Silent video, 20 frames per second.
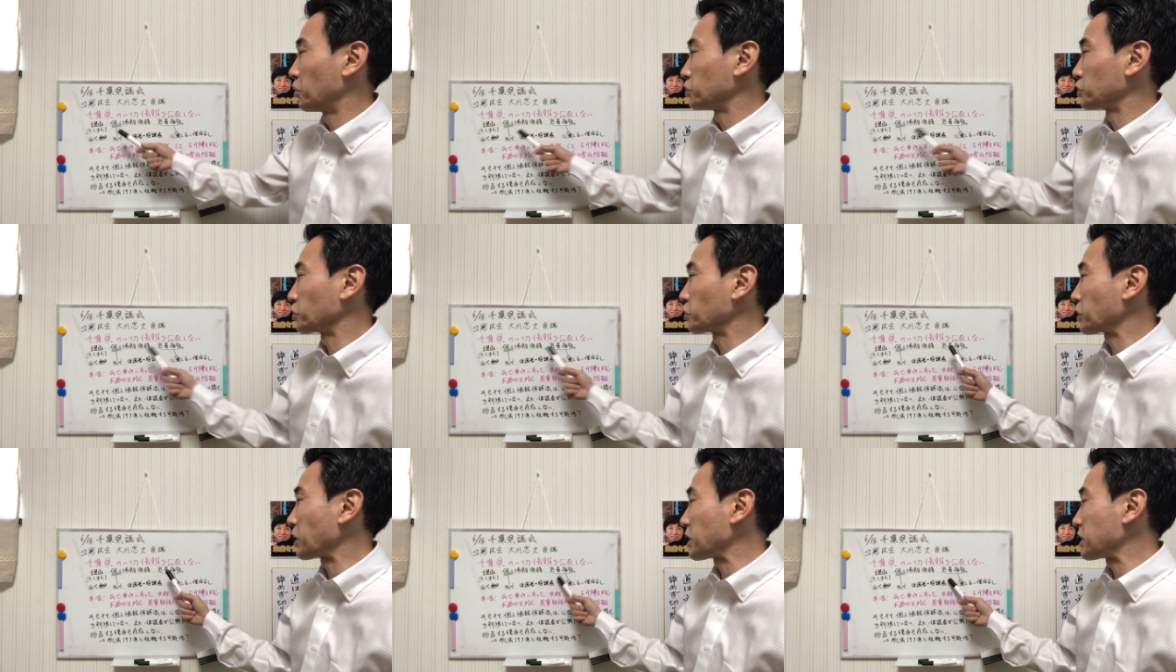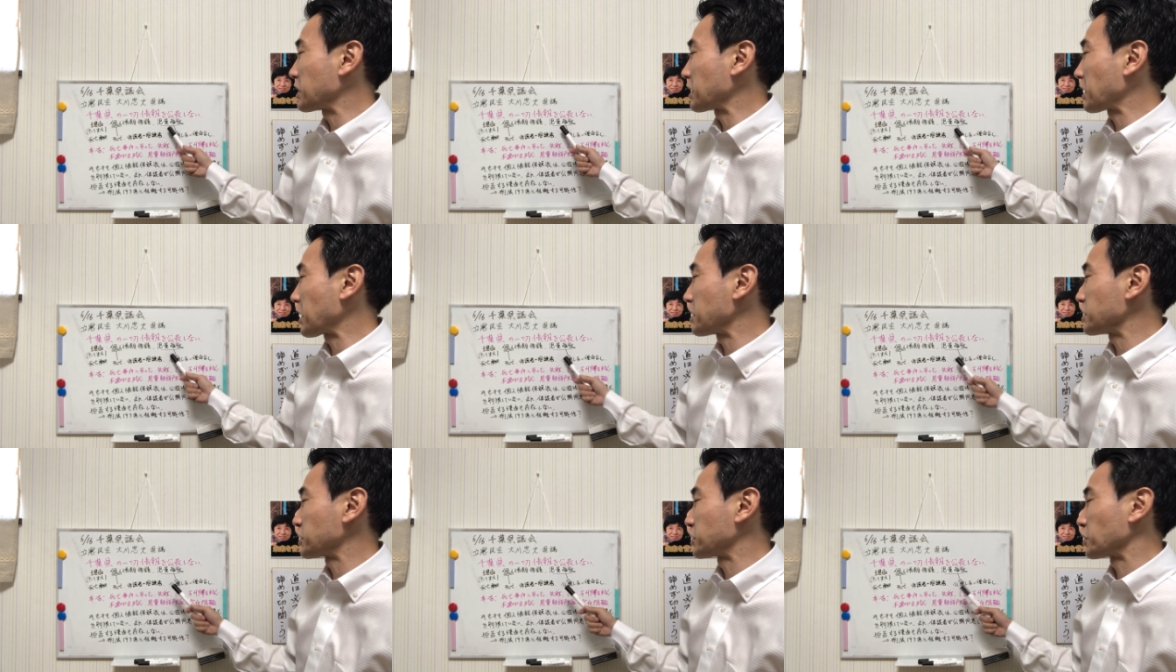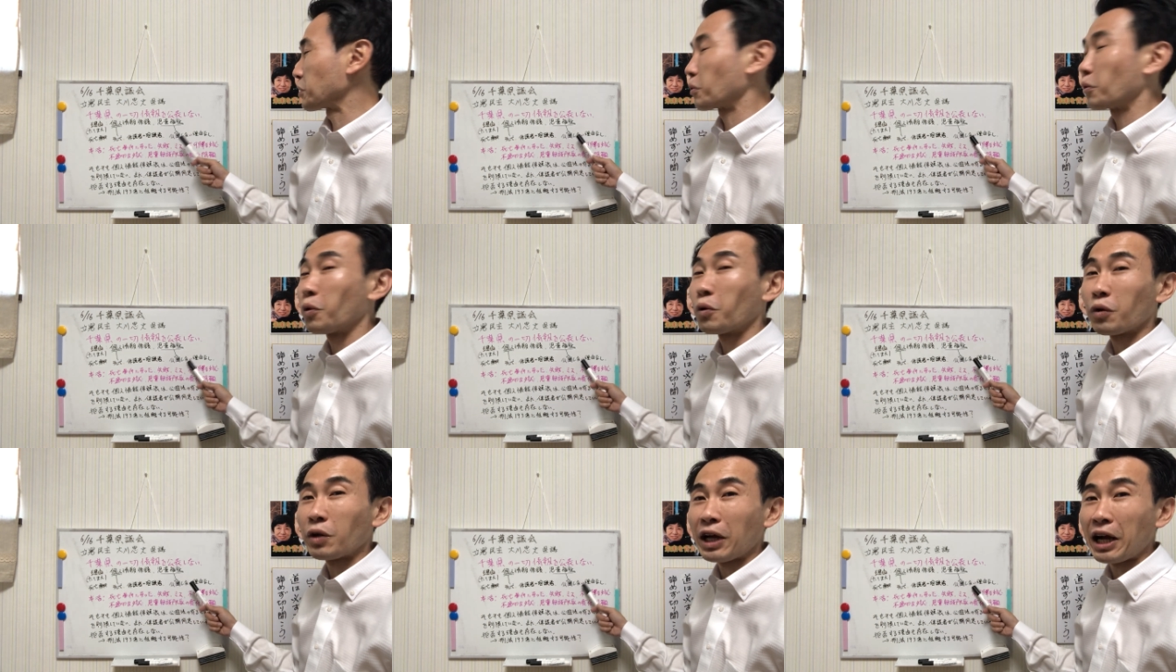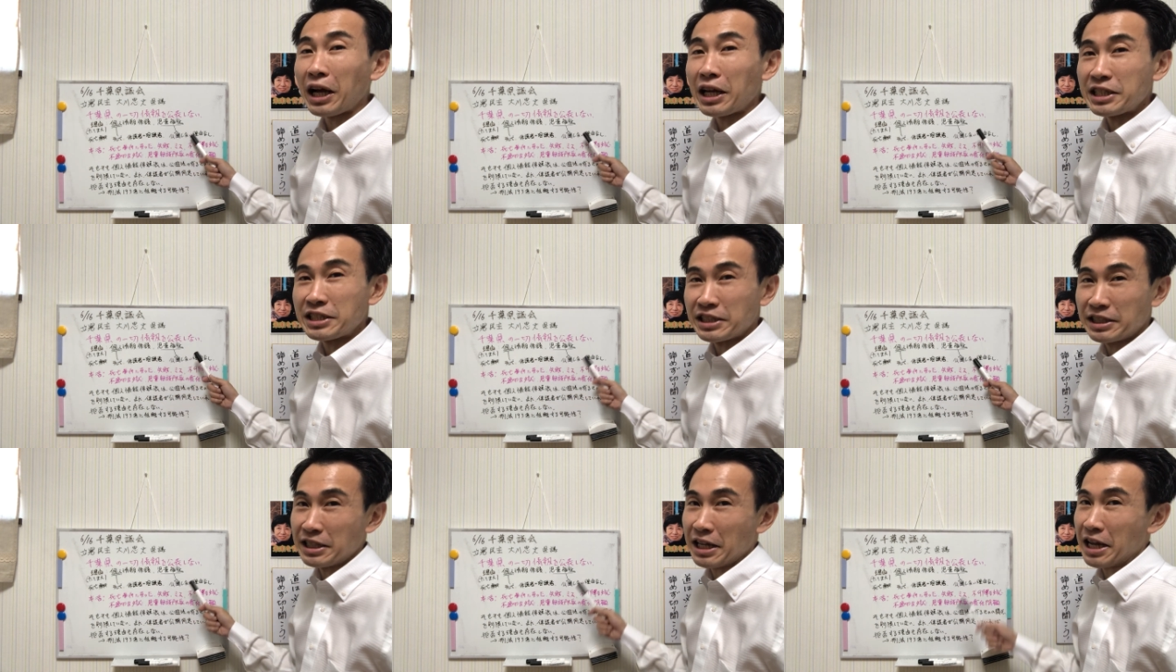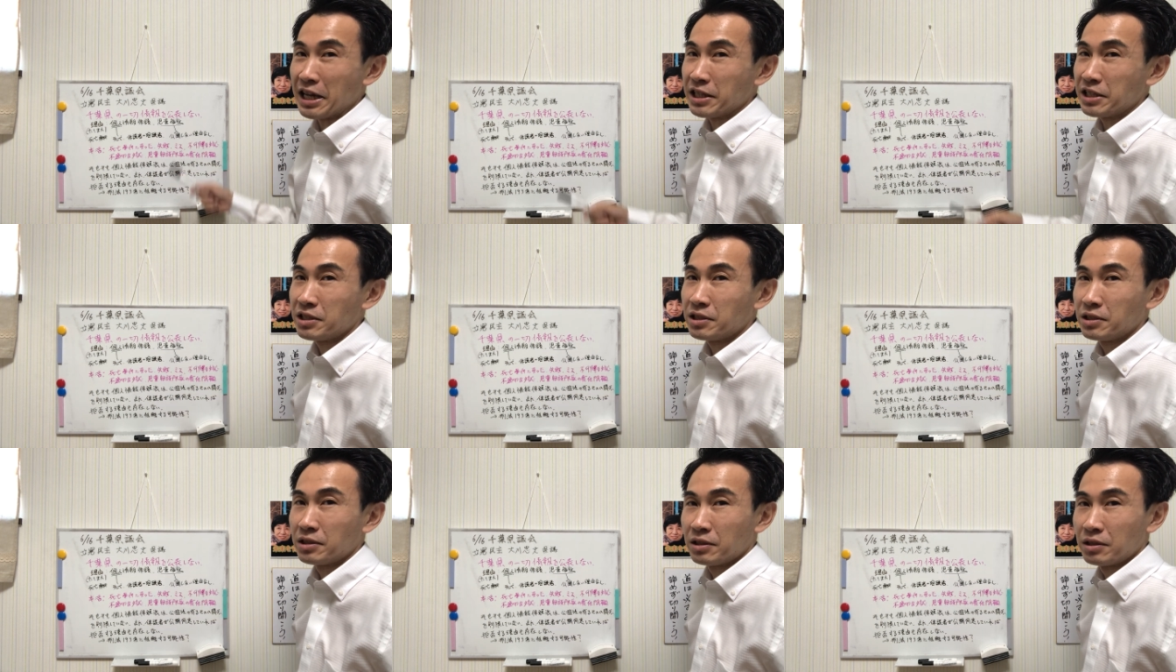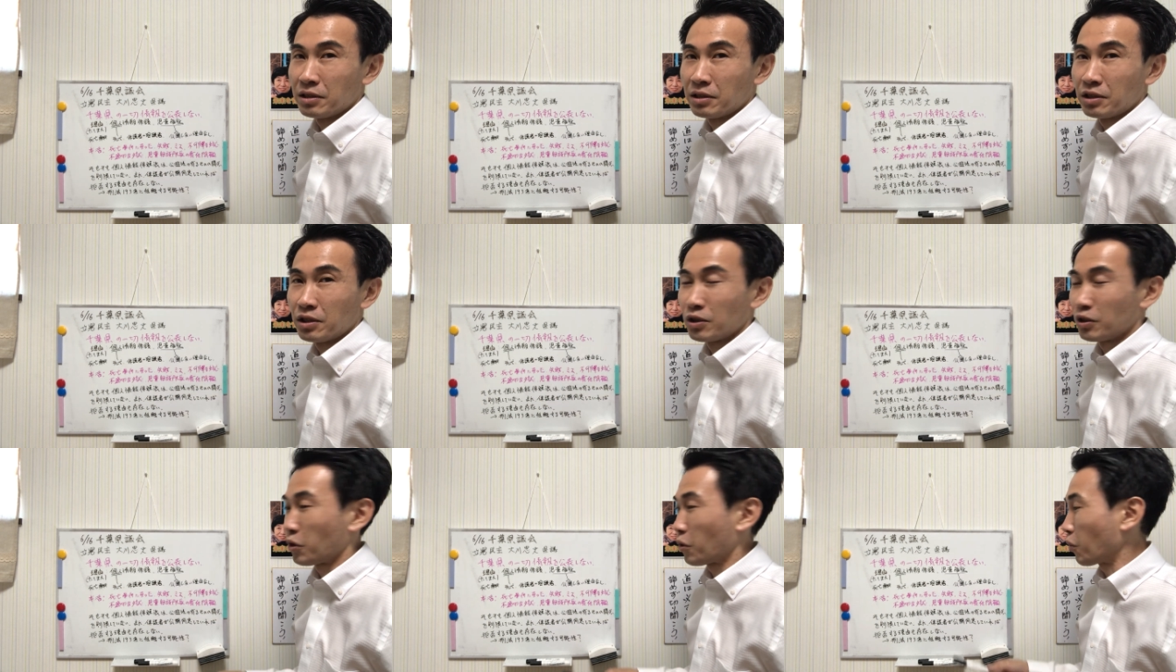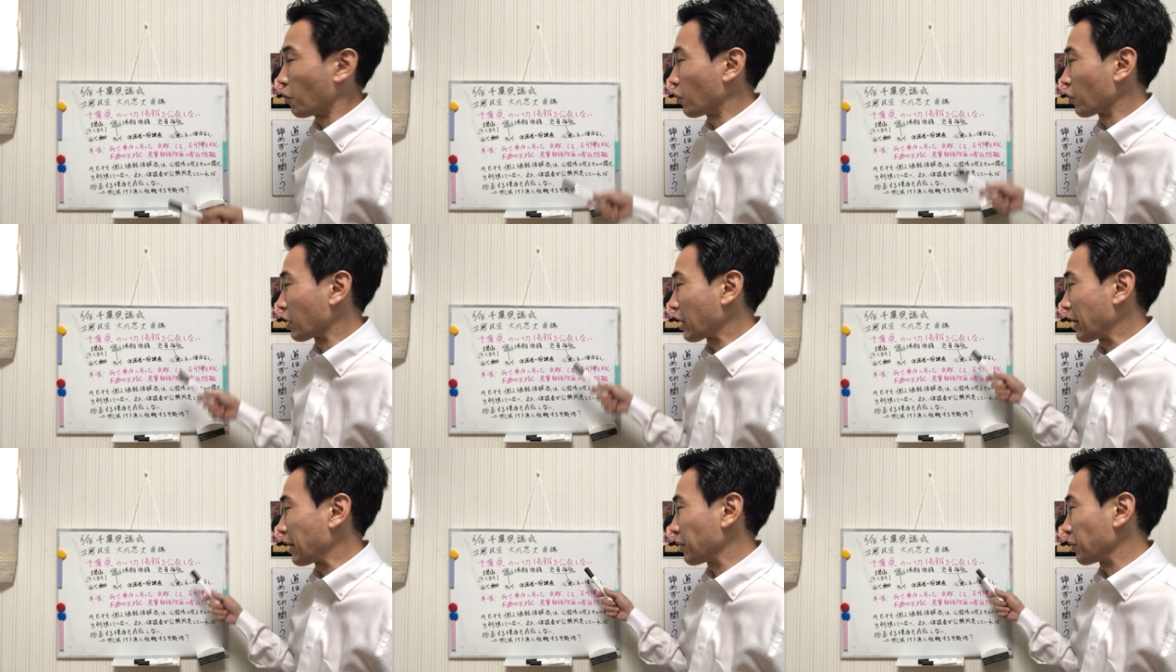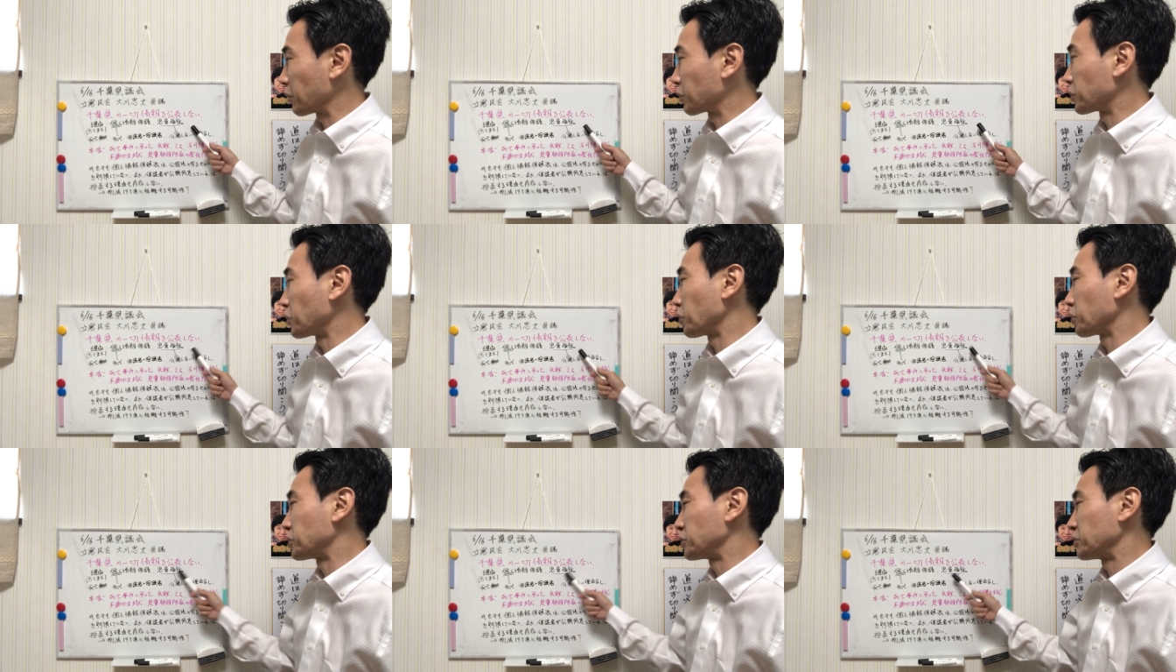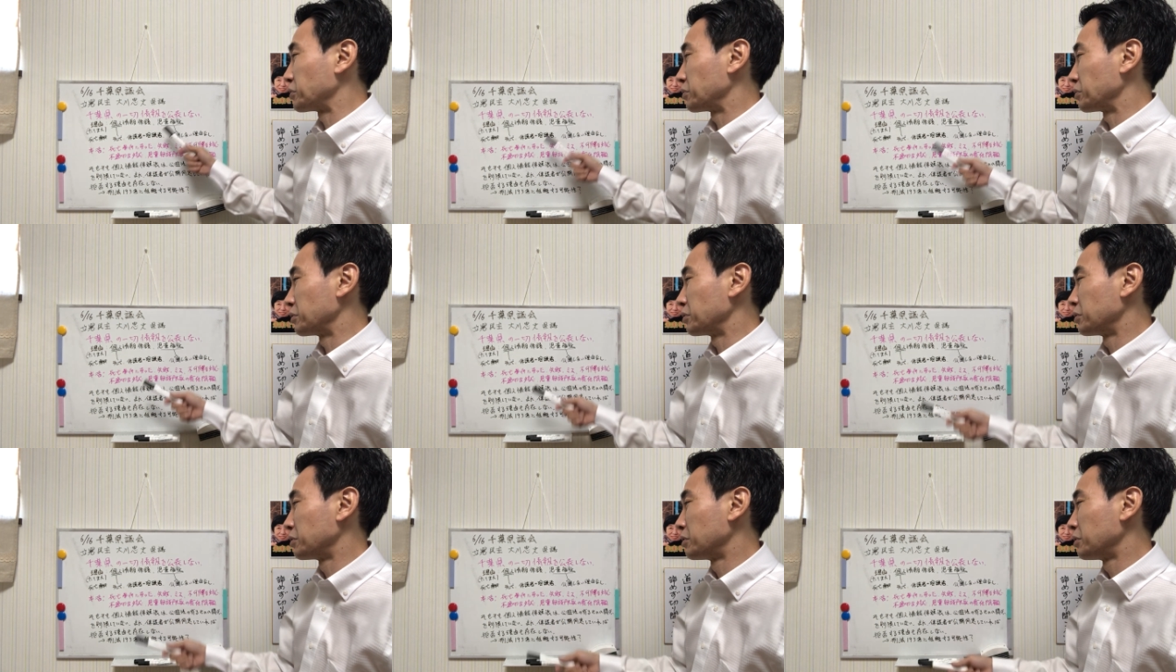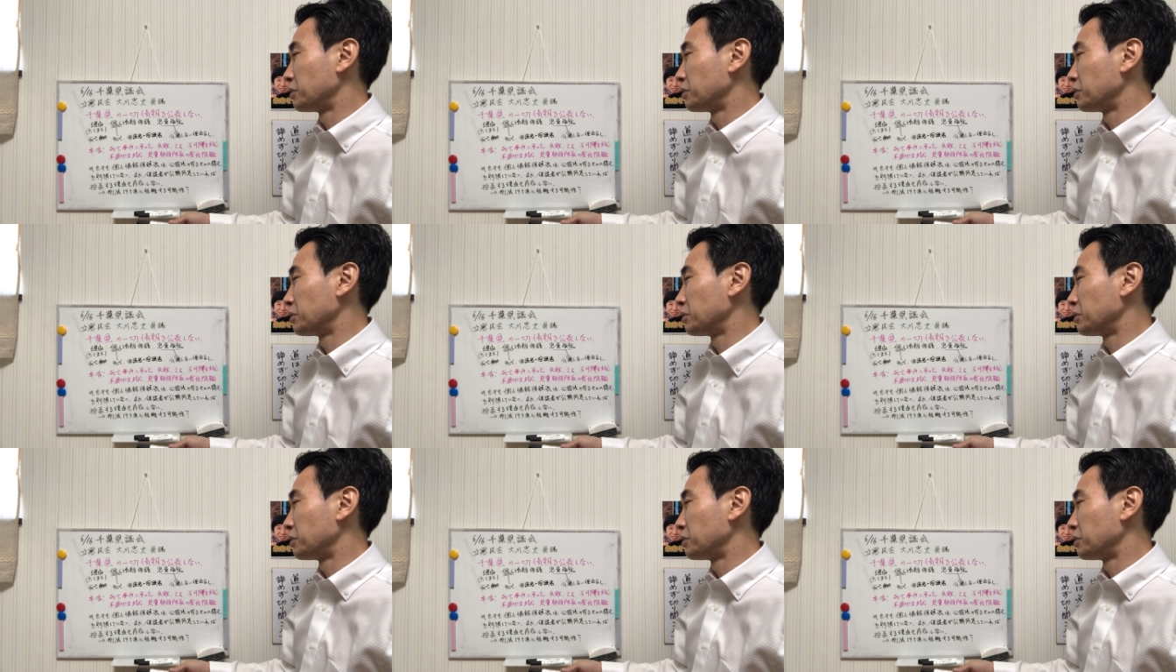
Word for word: それに関して公開しない公開を拒否する